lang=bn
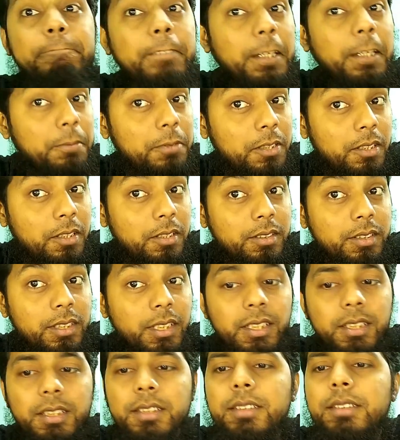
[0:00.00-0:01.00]
খুব
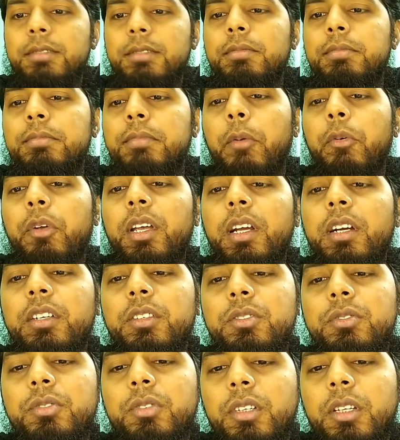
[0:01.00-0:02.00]
সহজেই মেমোরি কার্ড
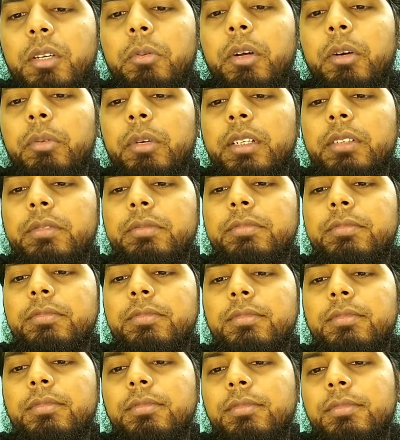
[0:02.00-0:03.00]
ইউজ করতে পারবেন
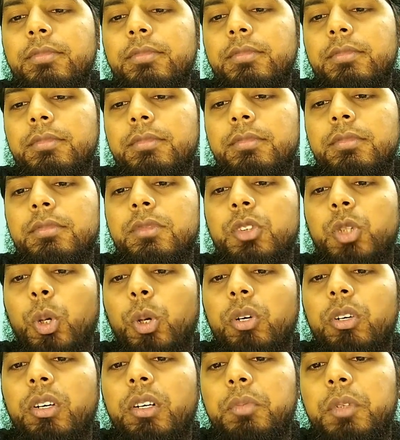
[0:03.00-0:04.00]

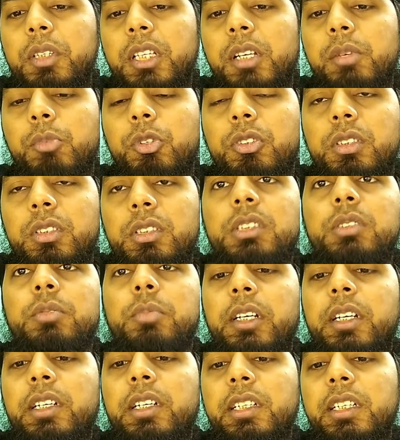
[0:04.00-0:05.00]
ধরুন আপনি তিন বত্রিশ
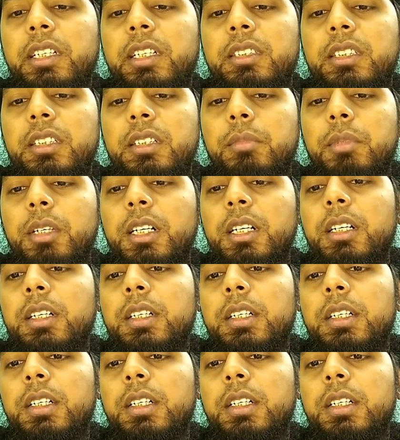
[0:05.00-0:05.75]
ভেরিয়েন্ট নিয়েছেন বা